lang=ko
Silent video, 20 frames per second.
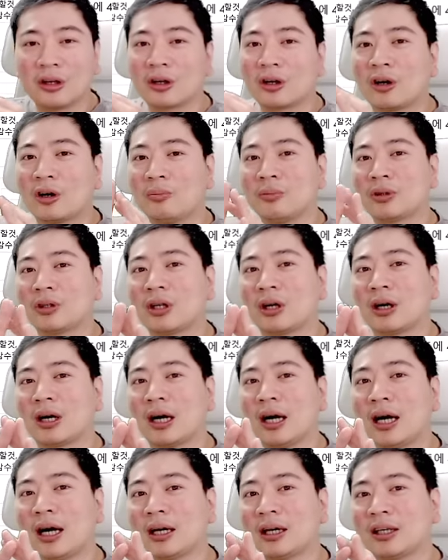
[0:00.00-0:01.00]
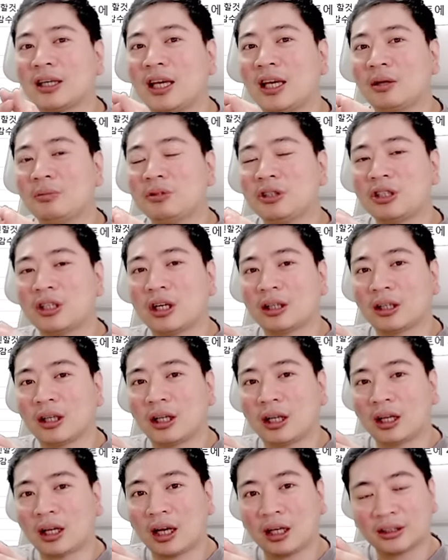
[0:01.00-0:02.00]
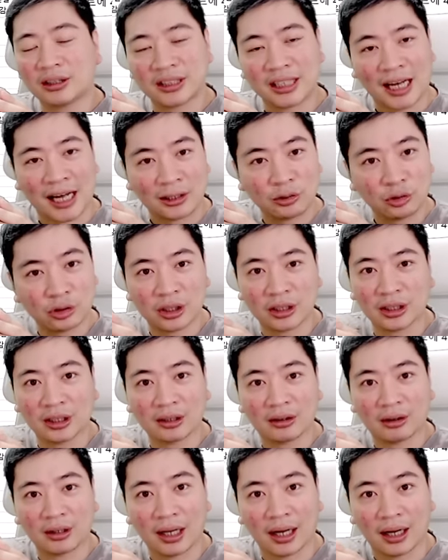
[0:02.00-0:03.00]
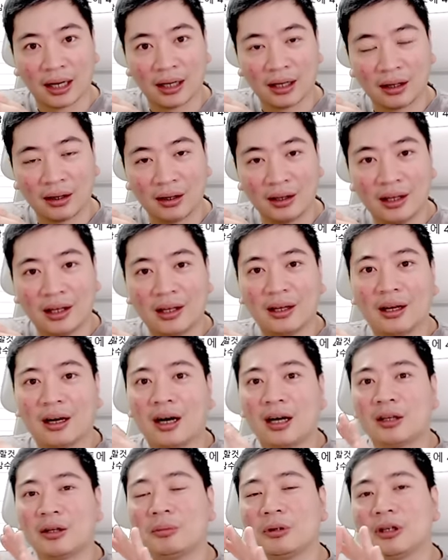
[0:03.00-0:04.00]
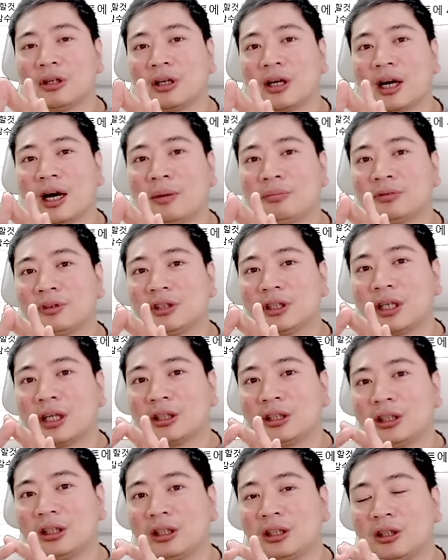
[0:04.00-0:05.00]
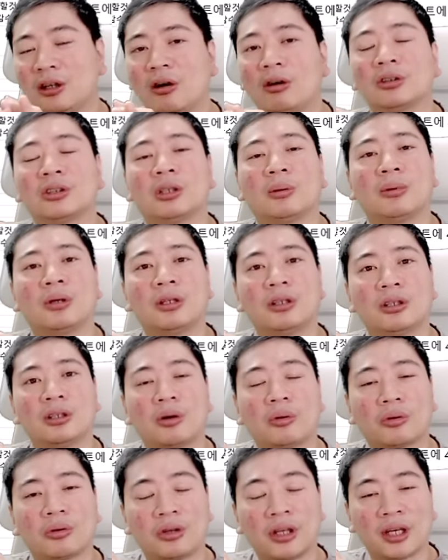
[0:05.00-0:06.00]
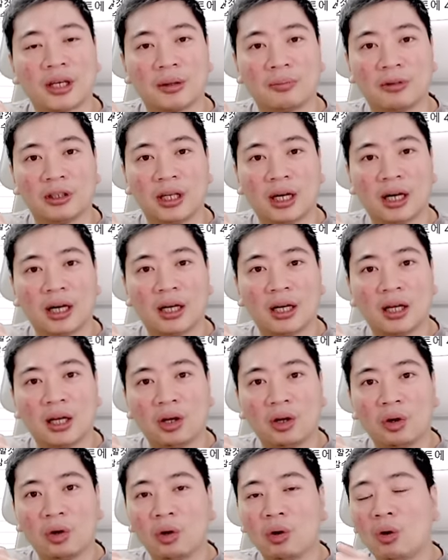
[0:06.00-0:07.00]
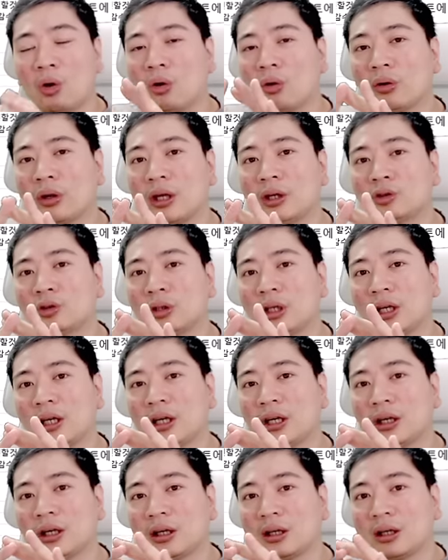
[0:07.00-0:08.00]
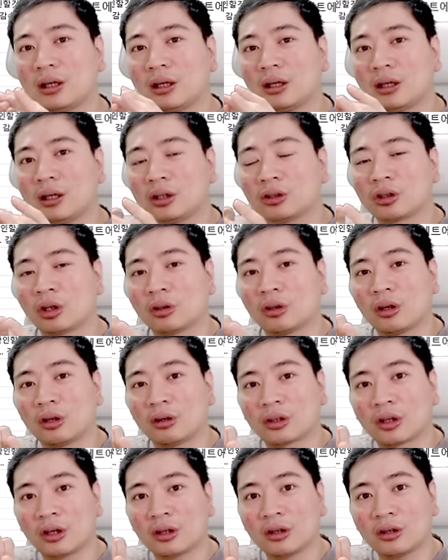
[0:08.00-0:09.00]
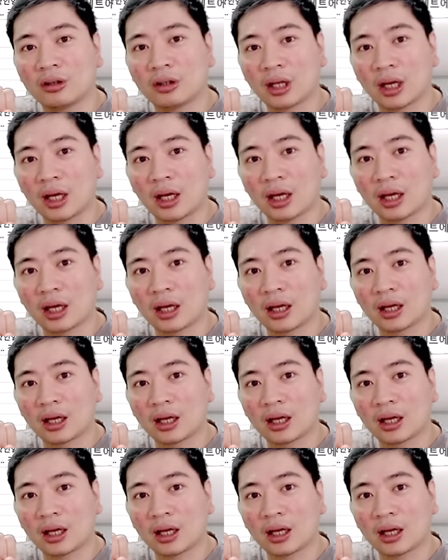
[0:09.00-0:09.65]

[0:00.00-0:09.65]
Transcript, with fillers: 컴퓨터가 게임이 실행되다가 자주 튕기거나 아니면 갑자기 꺼져버리는 경우도 생깁니다. 혹은 애초에 전원을 켰는데